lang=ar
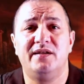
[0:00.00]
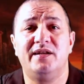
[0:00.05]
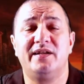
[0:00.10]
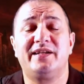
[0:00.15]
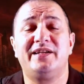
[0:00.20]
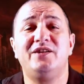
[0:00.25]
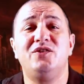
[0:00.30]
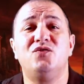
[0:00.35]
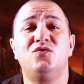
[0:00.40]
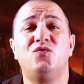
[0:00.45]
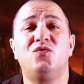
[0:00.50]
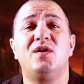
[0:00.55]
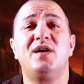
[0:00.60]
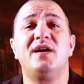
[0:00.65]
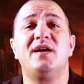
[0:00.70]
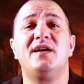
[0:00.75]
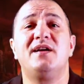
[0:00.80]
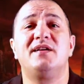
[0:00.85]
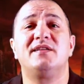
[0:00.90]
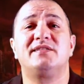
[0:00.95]
لكن
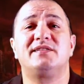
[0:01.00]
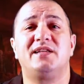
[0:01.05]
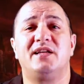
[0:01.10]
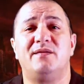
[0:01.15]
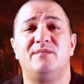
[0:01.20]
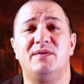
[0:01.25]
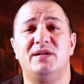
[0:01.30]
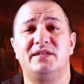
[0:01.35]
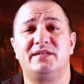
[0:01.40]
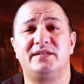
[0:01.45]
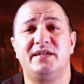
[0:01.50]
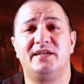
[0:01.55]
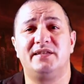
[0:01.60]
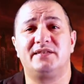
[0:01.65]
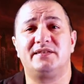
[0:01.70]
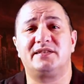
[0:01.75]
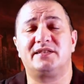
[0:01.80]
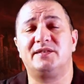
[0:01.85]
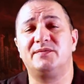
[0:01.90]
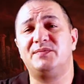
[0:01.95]
واسع من
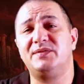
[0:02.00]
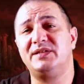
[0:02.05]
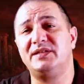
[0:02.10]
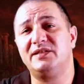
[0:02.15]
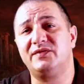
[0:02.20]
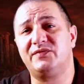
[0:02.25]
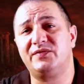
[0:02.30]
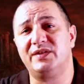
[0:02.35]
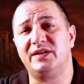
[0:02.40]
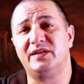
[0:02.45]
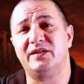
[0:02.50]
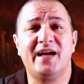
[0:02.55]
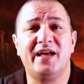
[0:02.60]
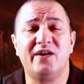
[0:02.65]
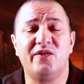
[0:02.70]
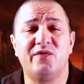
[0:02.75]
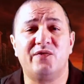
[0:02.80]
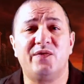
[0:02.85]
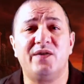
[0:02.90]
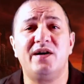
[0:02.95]
التحت كبير فيه
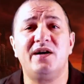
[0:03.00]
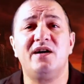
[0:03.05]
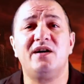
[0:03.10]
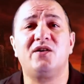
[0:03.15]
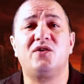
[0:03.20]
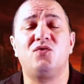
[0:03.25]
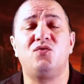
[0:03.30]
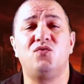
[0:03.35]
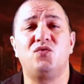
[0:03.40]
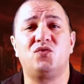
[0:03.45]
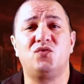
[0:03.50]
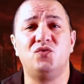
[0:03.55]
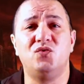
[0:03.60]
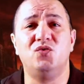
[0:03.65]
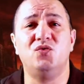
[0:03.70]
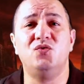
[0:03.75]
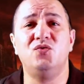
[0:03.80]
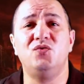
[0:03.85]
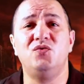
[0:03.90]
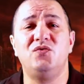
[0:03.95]
انفاق
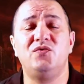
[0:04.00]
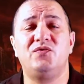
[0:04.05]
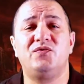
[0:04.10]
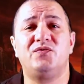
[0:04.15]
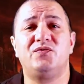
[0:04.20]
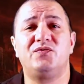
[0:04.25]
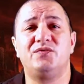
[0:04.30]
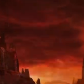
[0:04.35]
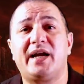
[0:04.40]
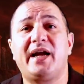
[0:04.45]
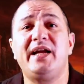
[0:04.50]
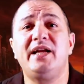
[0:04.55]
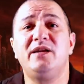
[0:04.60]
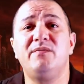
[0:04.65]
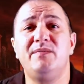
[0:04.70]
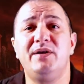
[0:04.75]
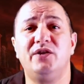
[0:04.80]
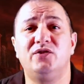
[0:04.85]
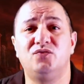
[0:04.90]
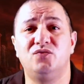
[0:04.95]
وكهوف غير
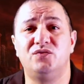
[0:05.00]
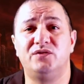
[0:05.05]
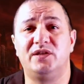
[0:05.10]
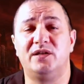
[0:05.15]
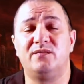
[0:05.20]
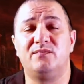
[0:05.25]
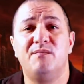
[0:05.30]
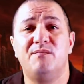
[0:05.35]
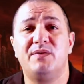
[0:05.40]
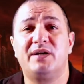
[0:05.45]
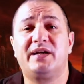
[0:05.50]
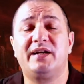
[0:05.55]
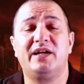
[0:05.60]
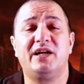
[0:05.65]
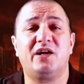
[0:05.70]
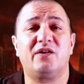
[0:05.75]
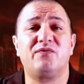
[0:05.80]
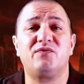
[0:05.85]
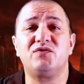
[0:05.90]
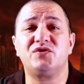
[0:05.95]
محدوده ما
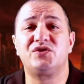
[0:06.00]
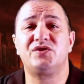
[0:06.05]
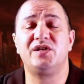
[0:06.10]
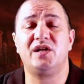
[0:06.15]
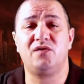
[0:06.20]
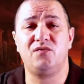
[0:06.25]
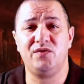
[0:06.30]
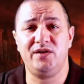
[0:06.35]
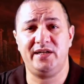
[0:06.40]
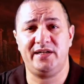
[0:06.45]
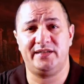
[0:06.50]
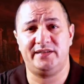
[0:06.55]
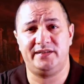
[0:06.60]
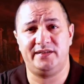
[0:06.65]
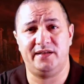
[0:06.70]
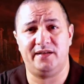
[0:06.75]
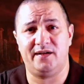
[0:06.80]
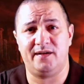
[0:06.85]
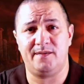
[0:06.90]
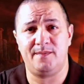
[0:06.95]
كيعرفوش شنو هو الحد
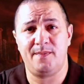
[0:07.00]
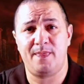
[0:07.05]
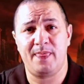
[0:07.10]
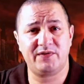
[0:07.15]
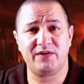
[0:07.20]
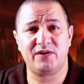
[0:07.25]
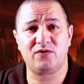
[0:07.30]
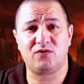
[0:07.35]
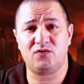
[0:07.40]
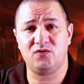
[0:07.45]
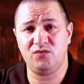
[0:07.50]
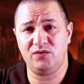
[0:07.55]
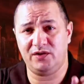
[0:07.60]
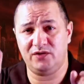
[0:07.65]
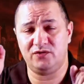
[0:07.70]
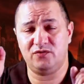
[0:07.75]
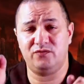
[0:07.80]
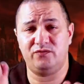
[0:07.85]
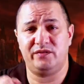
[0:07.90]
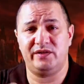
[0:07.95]
ديالها تفرقوا
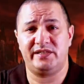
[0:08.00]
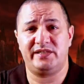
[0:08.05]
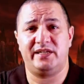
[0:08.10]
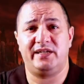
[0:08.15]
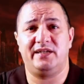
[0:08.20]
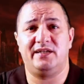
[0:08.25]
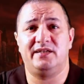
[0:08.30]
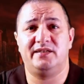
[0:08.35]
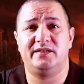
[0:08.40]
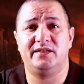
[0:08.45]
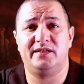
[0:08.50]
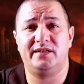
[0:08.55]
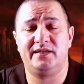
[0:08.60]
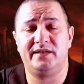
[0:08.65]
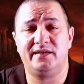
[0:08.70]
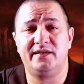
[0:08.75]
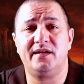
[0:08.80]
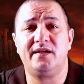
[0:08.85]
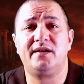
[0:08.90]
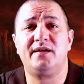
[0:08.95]
عندهم وسائل ديال
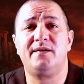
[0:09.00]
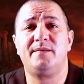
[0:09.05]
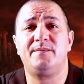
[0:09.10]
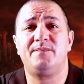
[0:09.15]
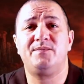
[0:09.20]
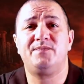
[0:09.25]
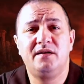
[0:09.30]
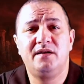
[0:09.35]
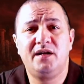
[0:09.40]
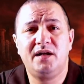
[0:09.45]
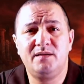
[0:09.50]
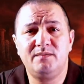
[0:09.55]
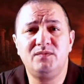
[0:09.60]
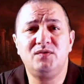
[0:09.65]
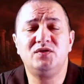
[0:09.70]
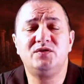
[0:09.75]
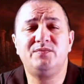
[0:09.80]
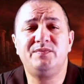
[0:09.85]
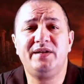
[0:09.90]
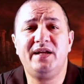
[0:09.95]
الاناره
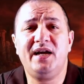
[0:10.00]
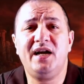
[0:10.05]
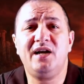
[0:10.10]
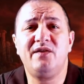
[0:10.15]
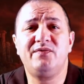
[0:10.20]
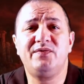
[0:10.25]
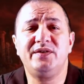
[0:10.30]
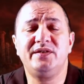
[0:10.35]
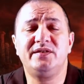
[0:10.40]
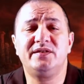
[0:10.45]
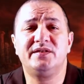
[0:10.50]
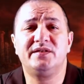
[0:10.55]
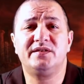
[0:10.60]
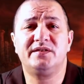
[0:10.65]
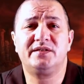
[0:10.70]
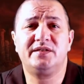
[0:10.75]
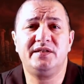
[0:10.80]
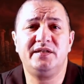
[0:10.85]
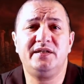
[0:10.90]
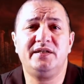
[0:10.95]
حمود بن حافظ
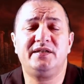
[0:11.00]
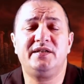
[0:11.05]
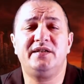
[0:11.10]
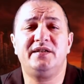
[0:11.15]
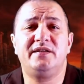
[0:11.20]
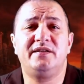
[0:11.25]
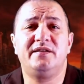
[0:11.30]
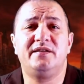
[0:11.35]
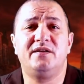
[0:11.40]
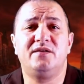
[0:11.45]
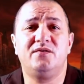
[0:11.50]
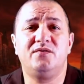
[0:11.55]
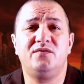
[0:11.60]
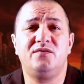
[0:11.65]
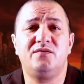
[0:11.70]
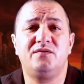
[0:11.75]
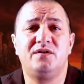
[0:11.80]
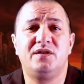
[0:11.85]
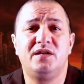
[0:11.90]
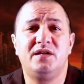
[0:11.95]
كيحكي
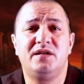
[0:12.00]
انه